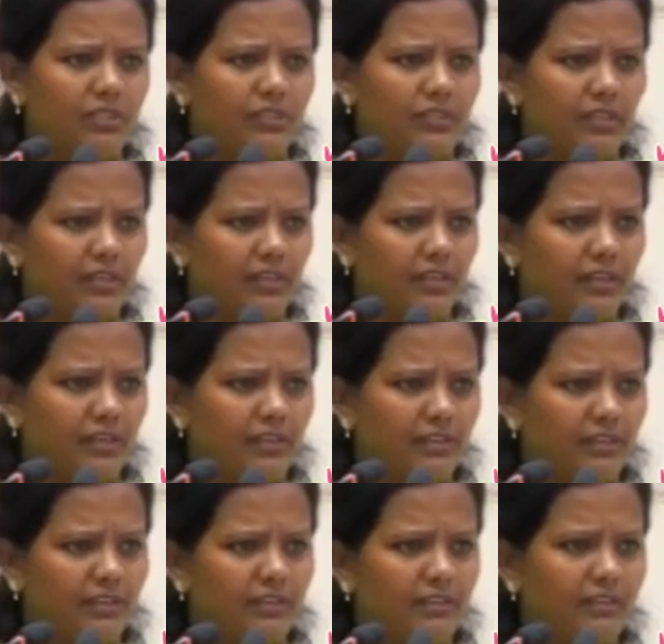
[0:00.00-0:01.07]
செலவு செய்தாய்
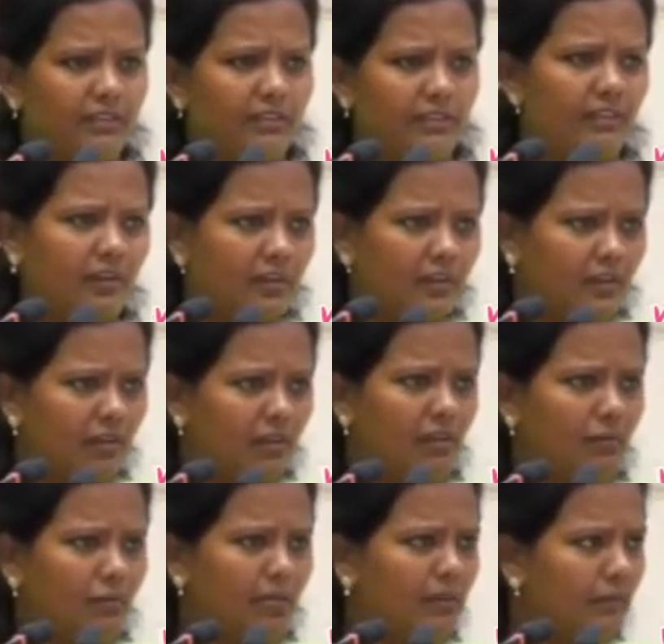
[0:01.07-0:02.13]

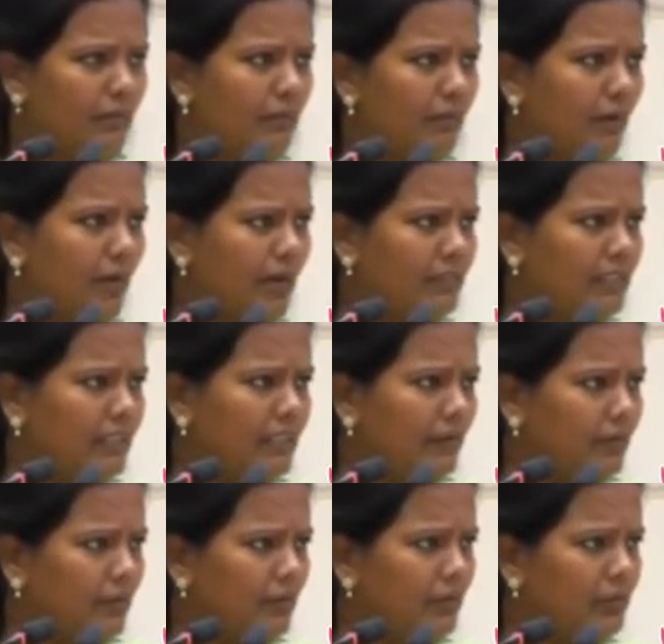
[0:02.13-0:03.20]
ரெண்டுத்துக்கும் நீ
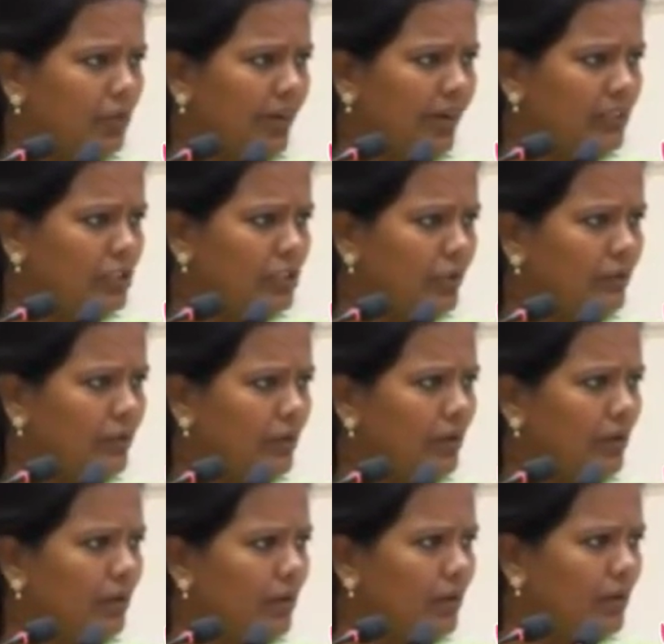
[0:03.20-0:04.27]
ஆன்சரபிள் யூஆர்
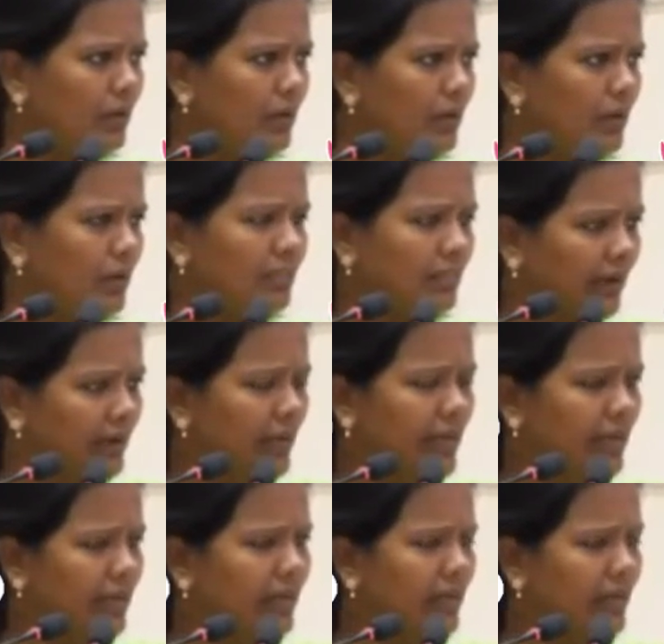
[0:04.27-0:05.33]
ஆன்சரபிள்
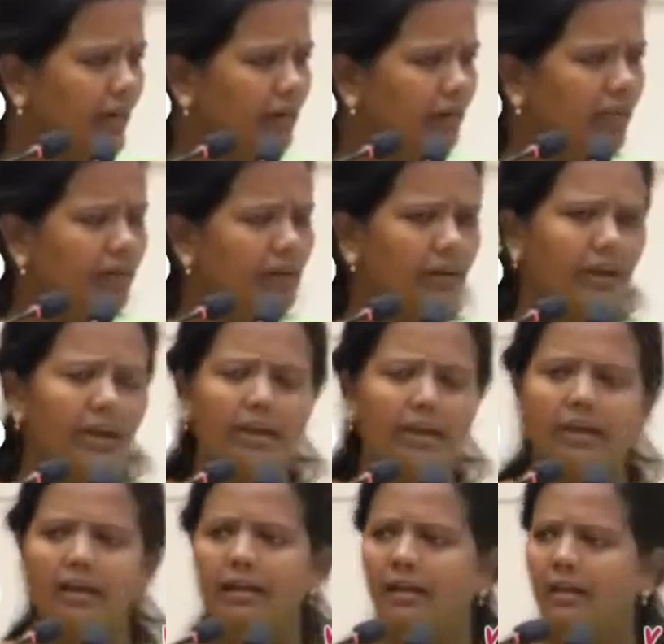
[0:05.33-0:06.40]
தண்ணீருக்கு கேள்வி
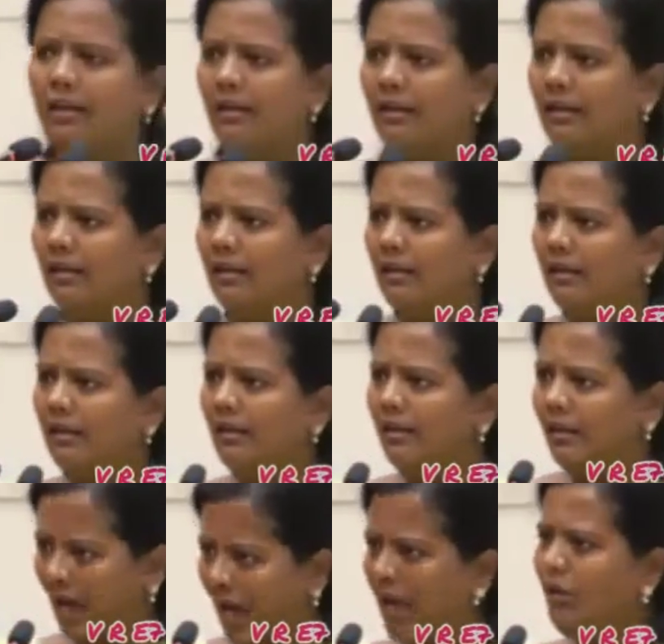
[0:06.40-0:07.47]
இருக்குங்க
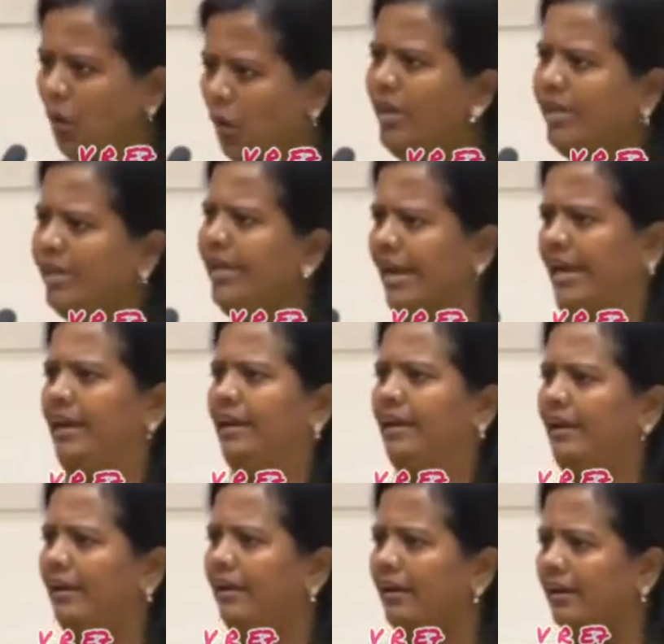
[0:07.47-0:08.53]
நான்
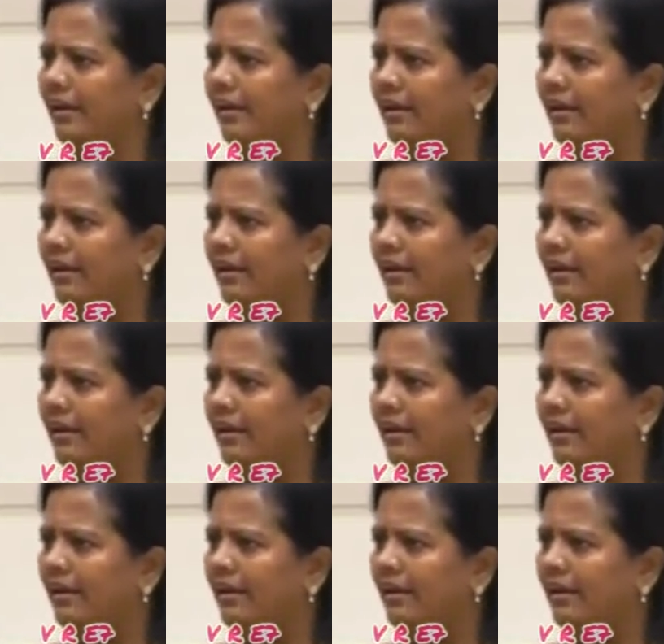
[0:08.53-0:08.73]
கொடுக்கிறேன்